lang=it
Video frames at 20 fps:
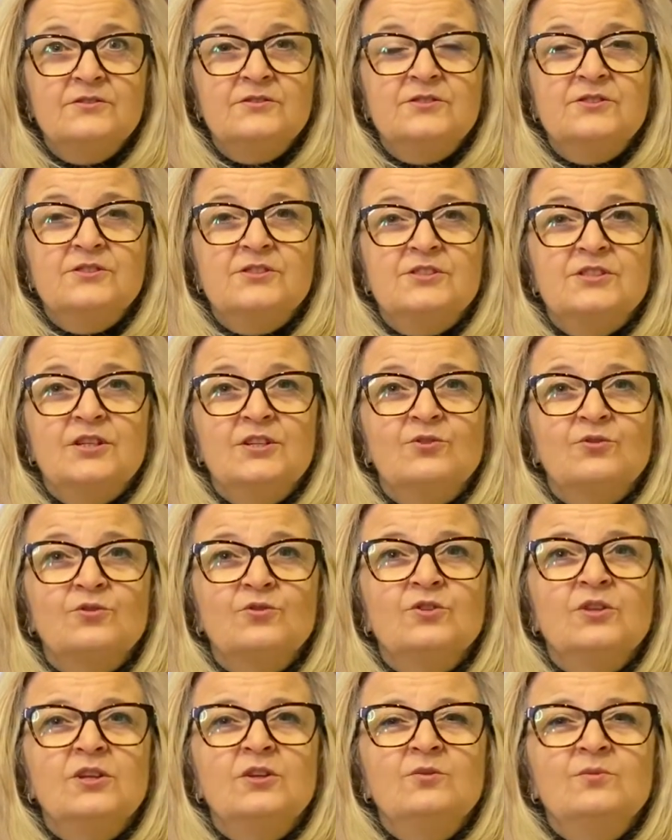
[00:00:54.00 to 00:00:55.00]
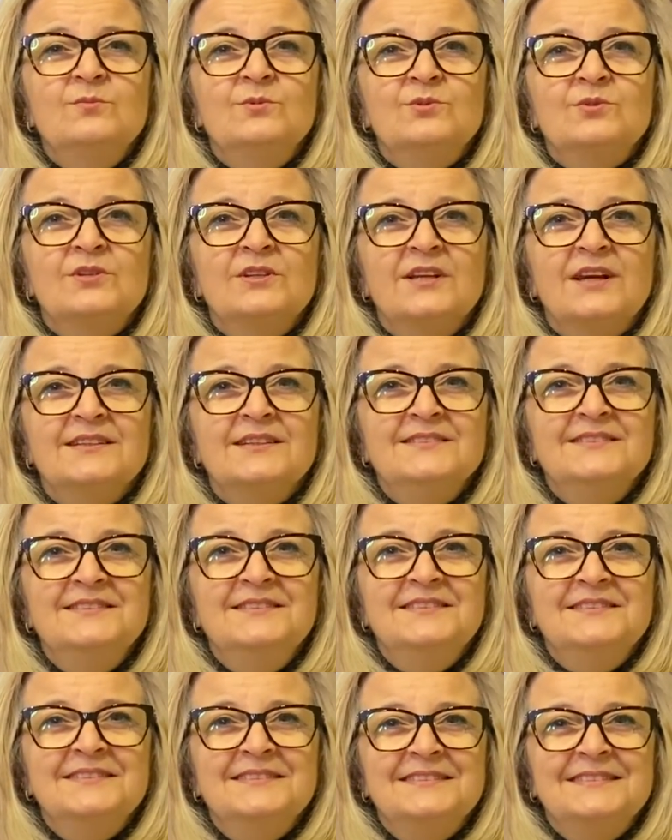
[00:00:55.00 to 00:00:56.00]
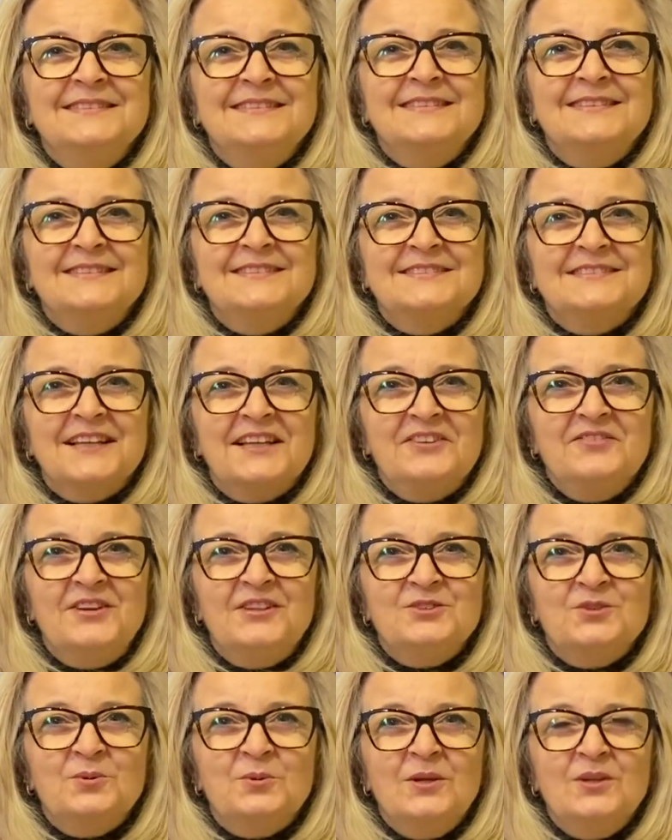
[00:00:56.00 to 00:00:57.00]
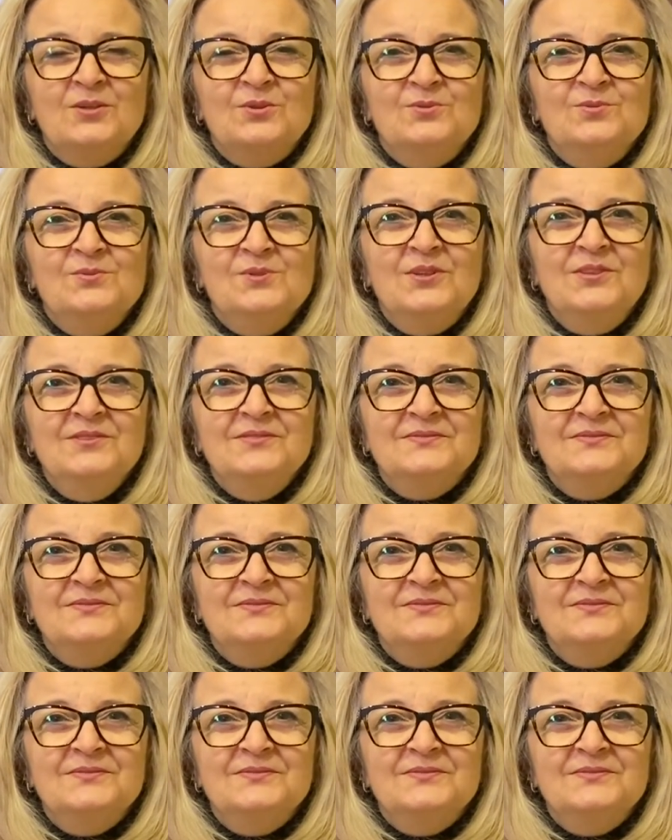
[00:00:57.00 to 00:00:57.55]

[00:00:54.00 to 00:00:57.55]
si sentono dei rumori, Aida. Mm. Sta arrivando qualcuno?